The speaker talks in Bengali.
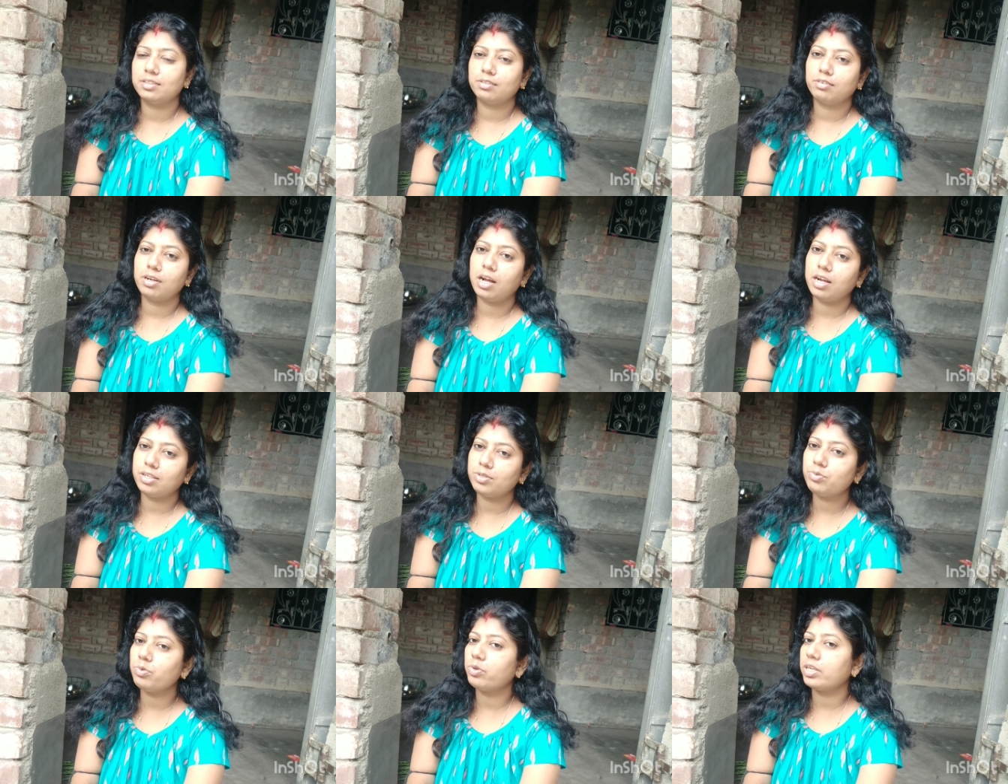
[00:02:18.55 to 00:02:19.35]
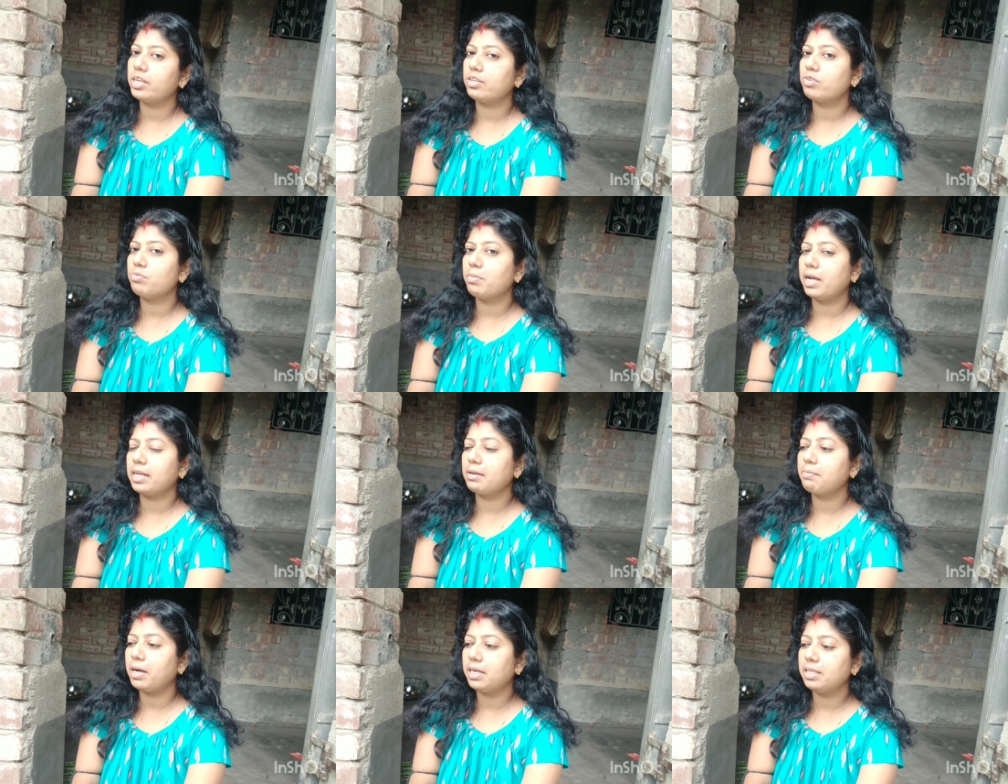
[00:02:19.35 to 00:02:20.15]
সোনা আসুক ওকে একটু
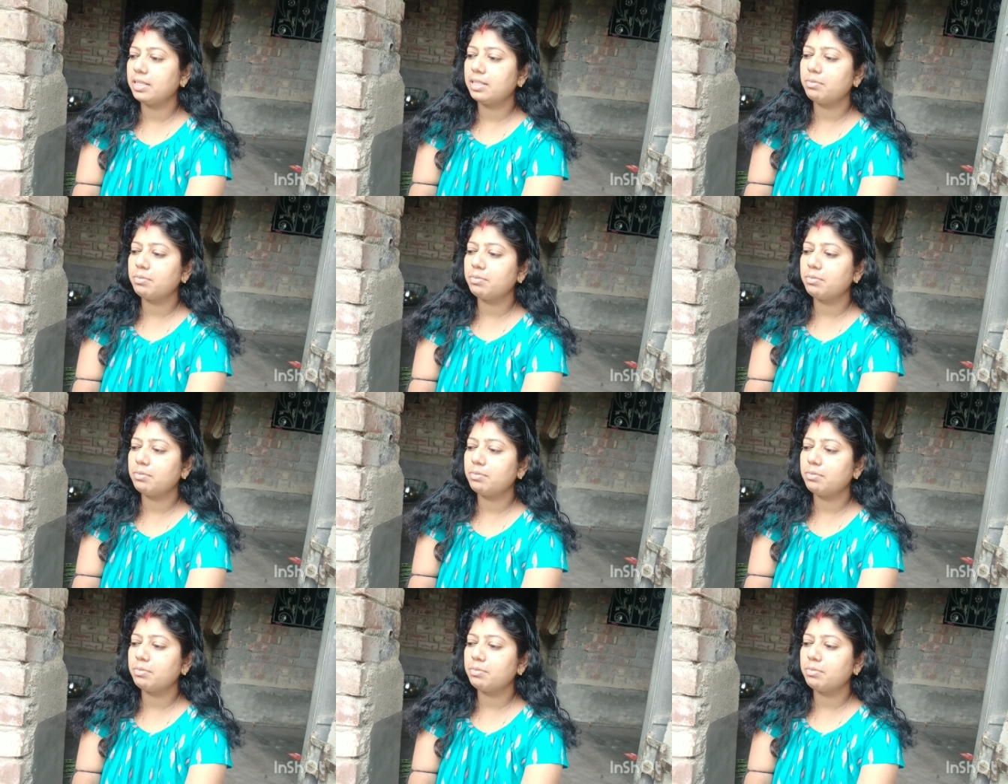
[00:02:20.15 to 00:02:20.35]
ম্যাগি বানিয়ে